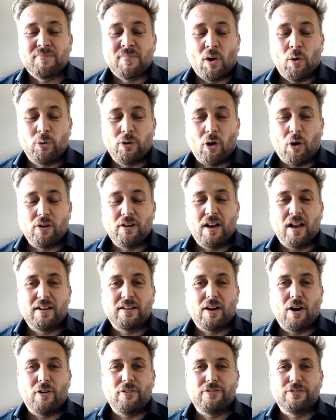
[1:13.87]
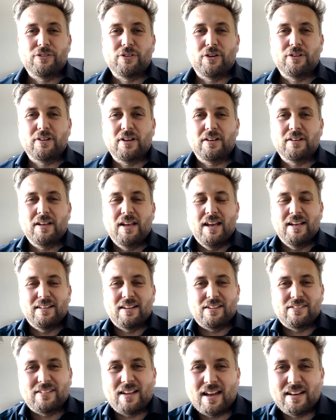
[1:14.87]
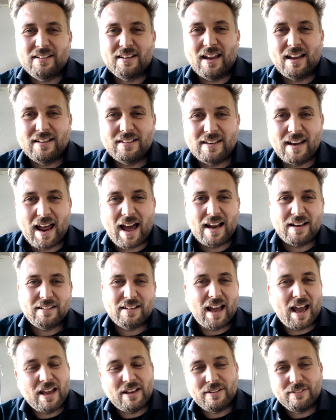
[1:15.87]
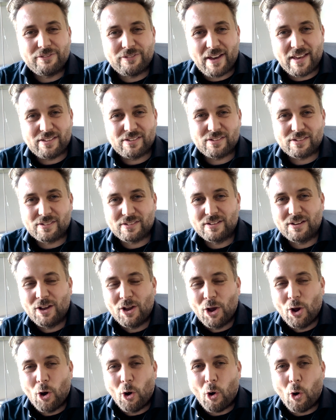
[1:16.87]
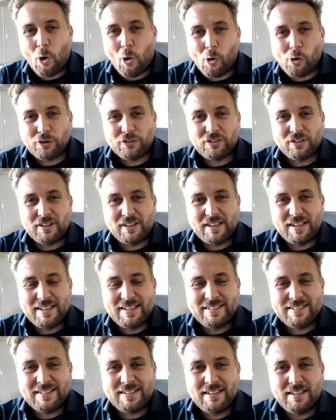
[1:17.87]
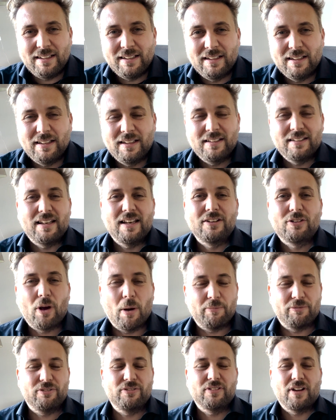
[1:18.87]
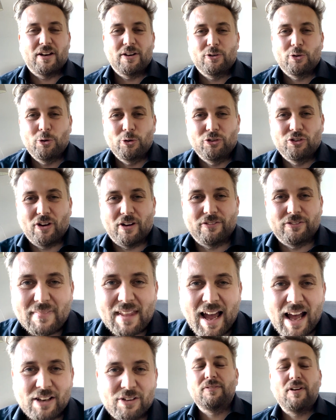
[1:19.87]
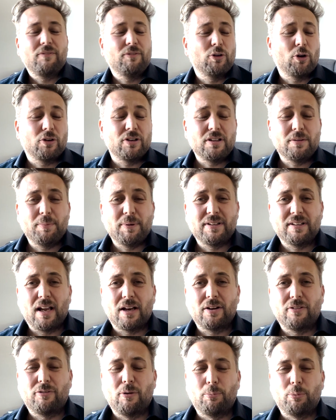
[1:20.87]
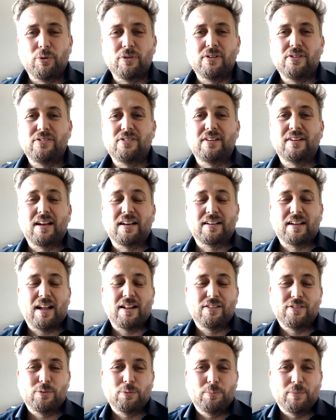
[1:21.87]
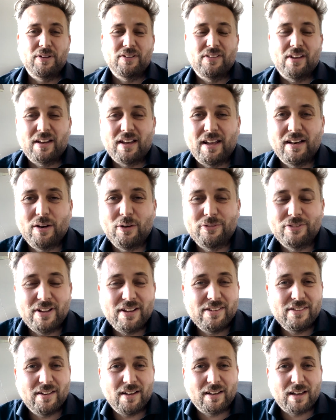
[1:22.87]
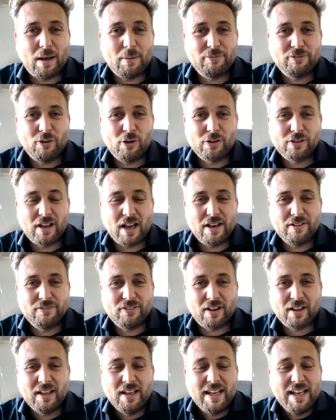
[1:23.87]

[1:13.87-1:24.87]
oder online kaufen, sondern dass dein Laden einen festen Ort in den Köpfen deiner Kundschaft hat. Wenn wir noch nicht miteinander verbunden sind, dann kannst du mir sehr gerne auf Instagram folgen. Einfach